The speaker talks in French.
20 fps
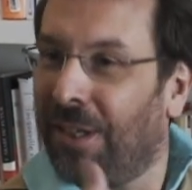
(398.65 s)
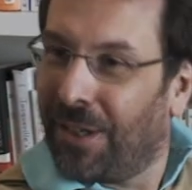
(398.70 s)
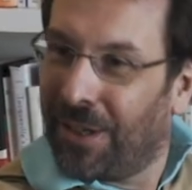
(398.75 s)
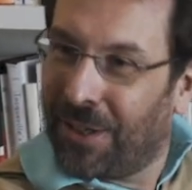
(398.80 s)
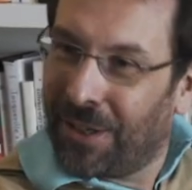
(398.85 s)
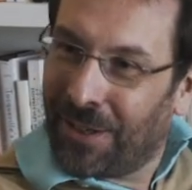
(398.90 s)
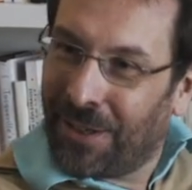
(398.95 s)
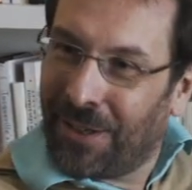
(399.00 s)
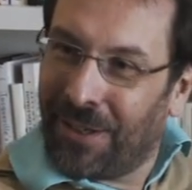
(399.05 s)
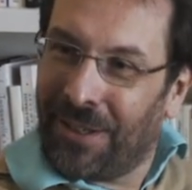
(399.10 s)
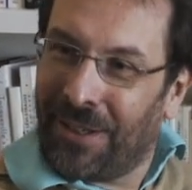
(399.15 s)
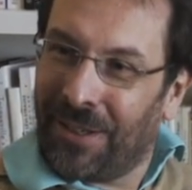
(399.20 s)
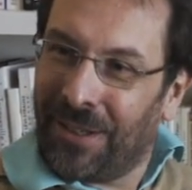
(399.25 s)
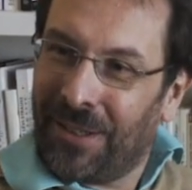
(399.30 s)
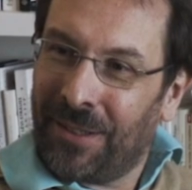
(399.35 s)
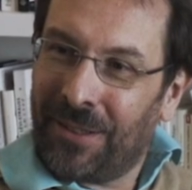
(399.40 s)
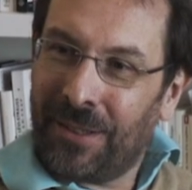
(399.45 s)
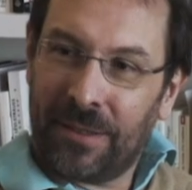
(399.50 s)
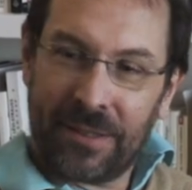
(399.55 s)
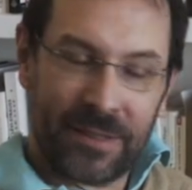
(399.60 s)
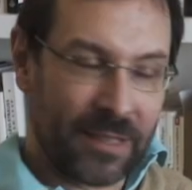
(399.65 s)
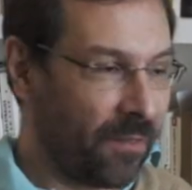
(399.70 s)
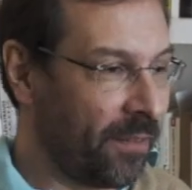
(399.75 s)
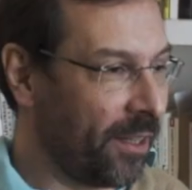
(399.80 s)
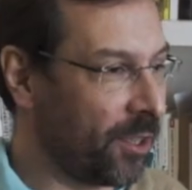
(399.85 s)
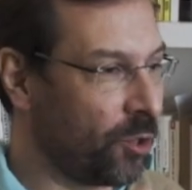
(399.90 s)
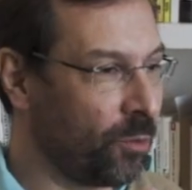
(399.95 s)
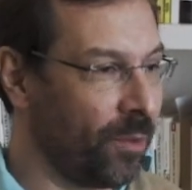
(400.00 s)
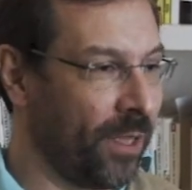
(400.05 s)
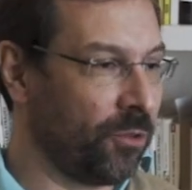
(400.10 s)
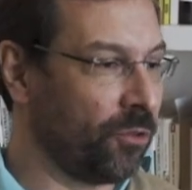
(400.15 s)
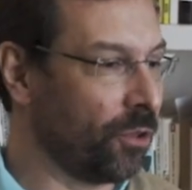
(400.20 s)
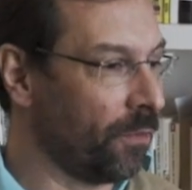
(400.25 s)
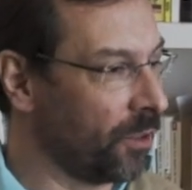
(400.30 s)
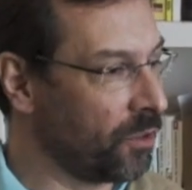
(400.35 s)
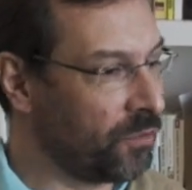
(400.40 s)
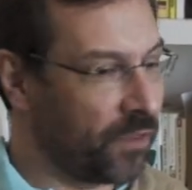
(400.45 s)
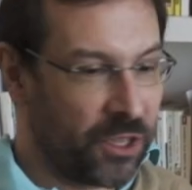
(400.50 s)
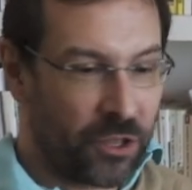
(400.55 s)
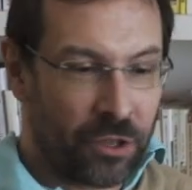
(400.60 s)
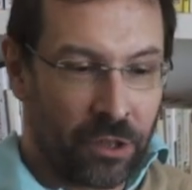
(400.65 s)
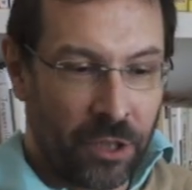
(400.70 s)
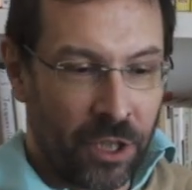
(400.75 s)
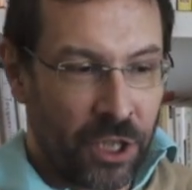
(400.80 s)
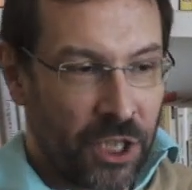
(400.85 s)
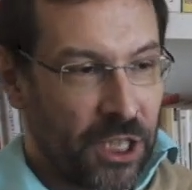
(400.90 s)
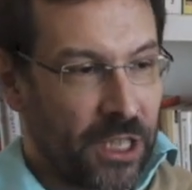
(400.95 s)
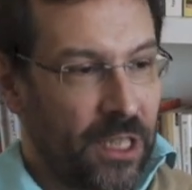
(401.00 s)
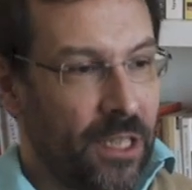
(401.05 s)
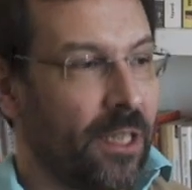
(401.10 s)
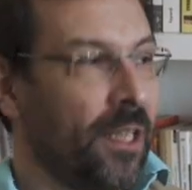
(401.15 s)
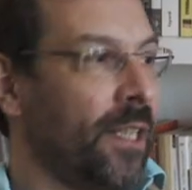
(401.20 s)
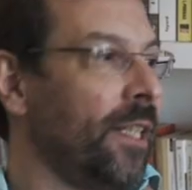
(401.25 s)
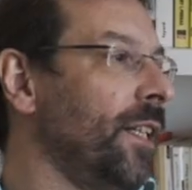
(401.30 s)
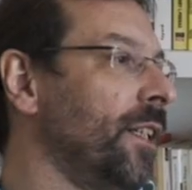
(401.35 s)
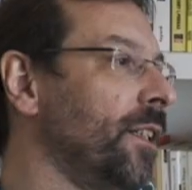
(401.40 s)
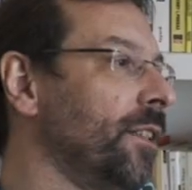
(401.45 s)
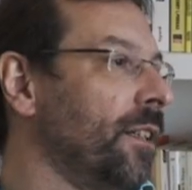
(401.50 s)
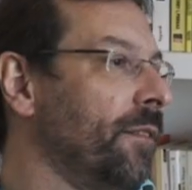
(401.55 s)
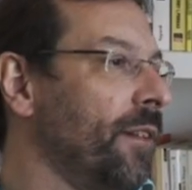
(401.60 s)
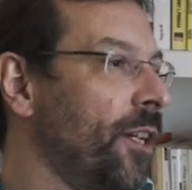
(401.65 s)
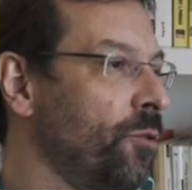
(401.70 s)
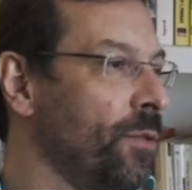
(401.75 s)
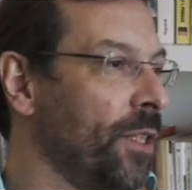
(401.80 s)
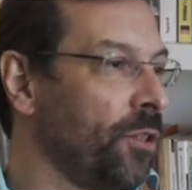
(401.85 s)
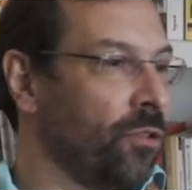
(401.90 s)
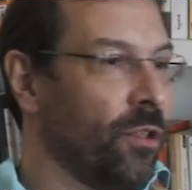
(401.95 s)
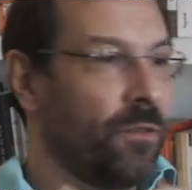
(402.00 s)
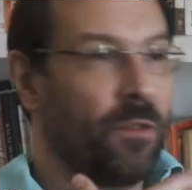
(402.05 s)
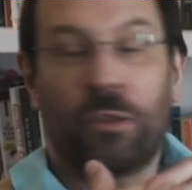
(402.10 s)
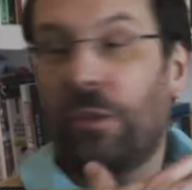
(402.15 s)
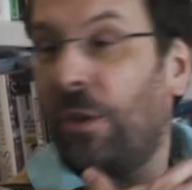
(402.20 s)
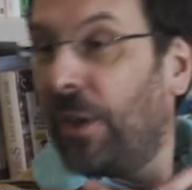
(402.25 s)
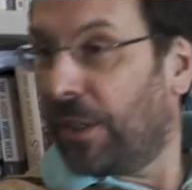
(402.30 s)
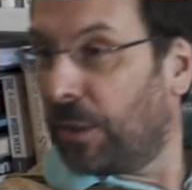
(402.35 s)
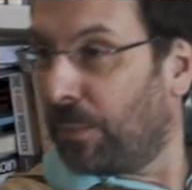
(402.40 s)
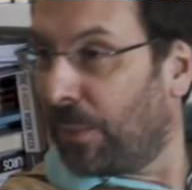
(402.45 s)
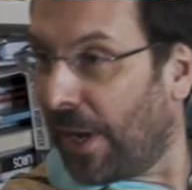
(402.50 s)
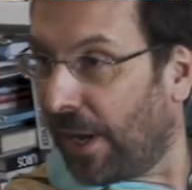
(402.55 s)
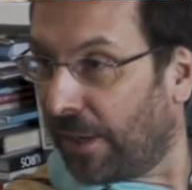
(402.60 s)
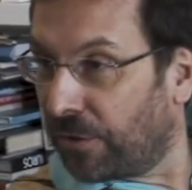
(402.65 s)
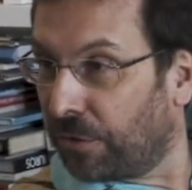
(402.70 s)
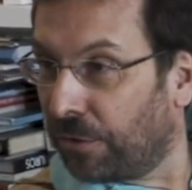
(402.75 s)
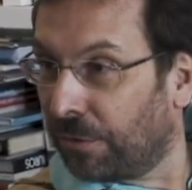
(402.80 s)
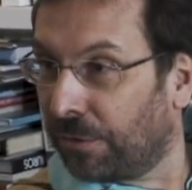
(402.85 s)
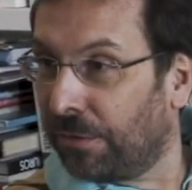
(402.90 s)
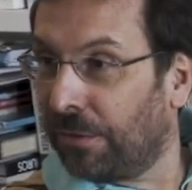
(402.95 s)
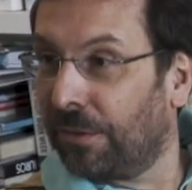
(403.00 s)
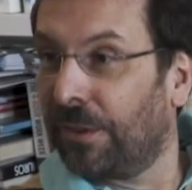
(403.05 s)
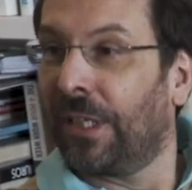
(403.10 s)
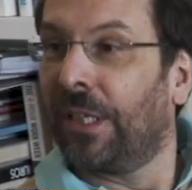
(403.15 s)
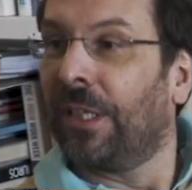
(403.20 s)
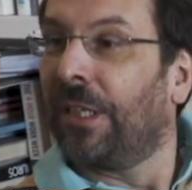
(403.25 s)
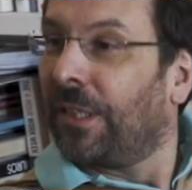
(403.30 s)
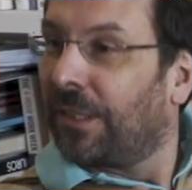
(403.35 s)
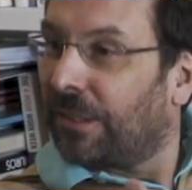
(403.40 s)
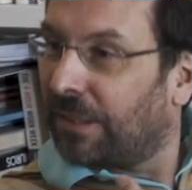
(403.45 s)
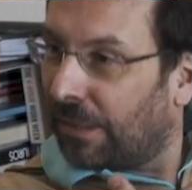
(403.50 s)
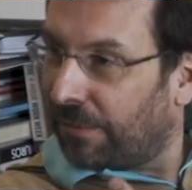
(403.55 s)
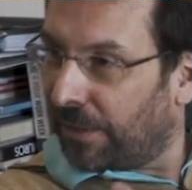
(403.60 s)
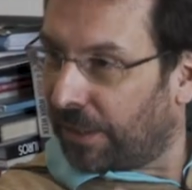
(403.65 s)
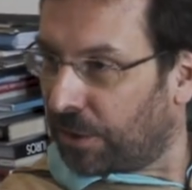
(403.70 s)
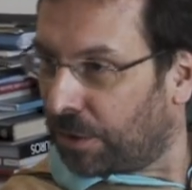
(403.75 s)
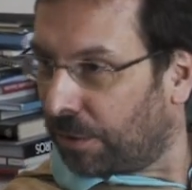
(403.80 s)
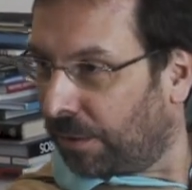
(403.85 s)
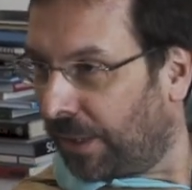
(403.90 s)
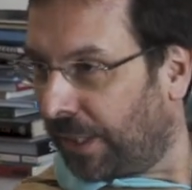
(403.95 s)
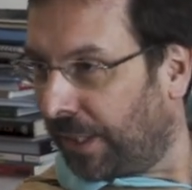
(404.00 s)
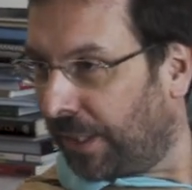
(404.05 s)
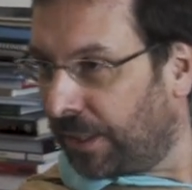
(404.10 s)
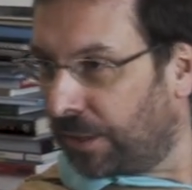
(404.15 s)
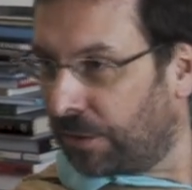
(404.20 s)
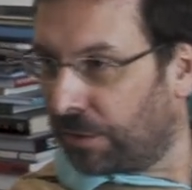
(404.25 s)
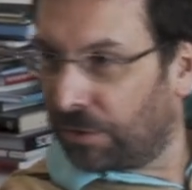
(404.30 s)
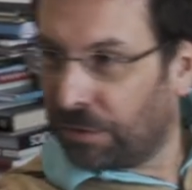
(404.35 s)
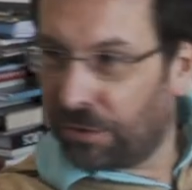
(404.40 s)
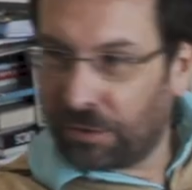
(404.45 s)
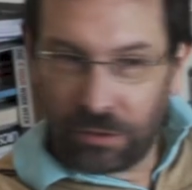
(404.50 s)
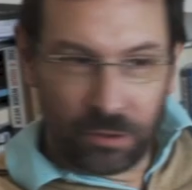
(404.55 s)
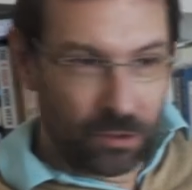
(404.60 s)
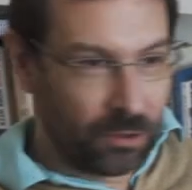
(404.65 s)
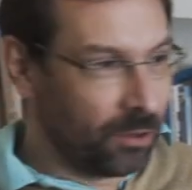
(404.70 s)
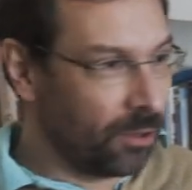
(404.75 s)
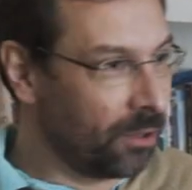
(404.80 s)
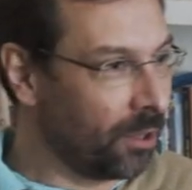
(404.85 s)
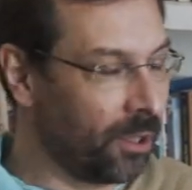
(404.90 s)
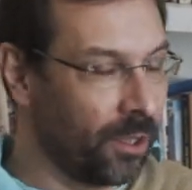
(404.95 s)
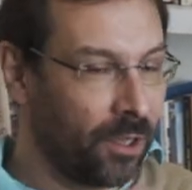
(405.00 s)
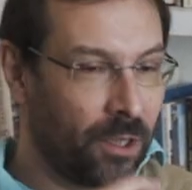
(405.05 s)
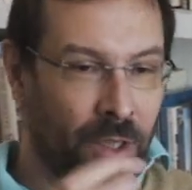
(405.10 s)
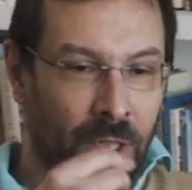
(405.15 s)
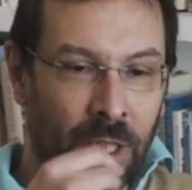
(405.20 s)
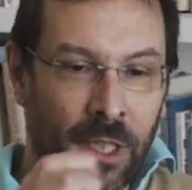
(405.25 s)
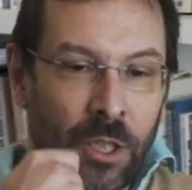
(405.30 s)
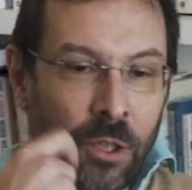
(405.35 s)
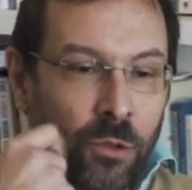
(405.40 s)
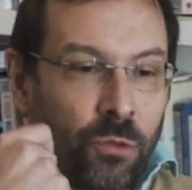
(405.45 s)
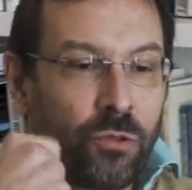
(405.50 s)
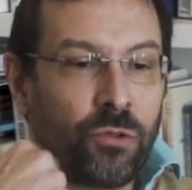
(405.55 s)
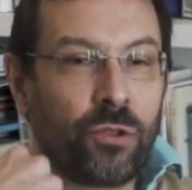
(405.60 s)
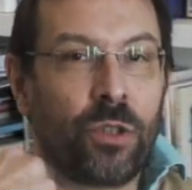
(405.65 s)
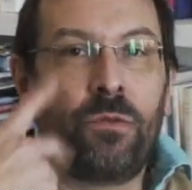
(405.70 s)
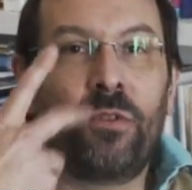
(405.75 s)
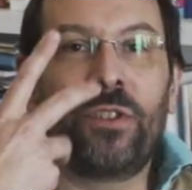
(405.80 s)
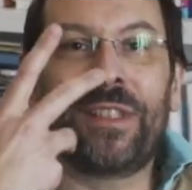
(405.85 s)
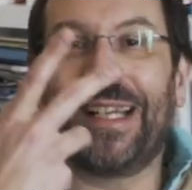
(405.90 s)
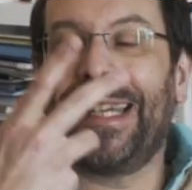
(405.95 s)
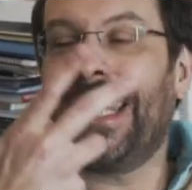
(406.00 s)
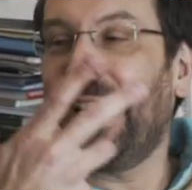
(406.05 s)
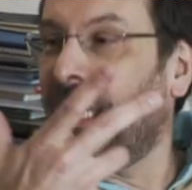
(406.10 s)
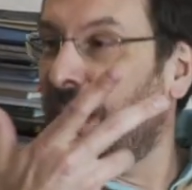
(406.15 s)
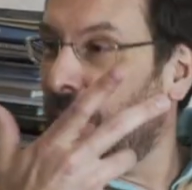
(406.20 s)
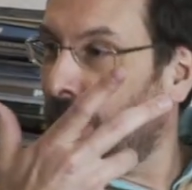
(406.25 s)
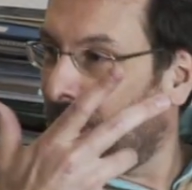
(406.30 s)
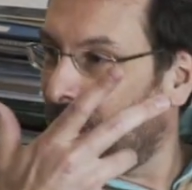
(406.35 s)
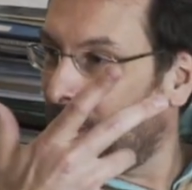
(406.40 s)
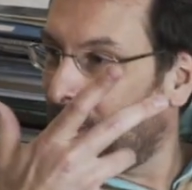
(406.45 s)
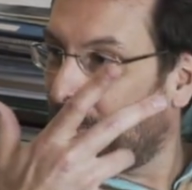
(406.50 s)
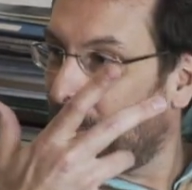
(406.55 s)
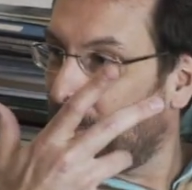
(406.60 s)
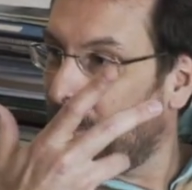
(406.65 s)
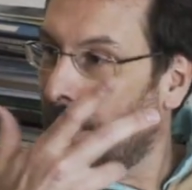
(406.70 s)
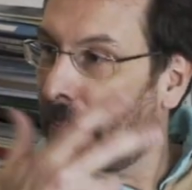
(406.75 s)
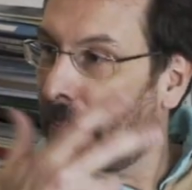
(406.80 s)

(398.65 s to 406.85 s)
euh, ça va jouer sur votre physiologie, ça va jouer sur votre respiration, ça va jouer sur euh, tout ce que vous allez exprimer.